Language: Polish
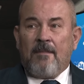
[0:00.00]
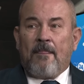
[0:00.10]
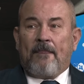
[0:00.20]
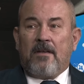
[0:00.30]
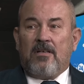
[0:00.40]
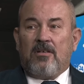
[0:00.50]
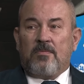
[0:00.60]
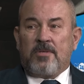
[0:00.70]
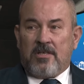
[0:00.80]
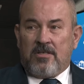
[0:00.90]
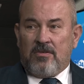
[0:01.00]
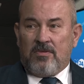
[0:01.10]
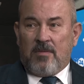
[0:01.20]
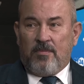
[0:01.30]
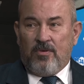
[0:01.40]
Tylko przeciął
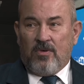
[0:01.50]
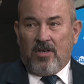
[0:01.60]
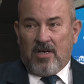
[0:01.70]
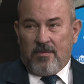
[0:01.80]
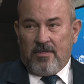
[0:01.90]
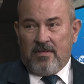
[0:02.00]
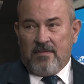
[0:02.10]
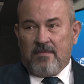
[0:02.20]
na pół Ochaby,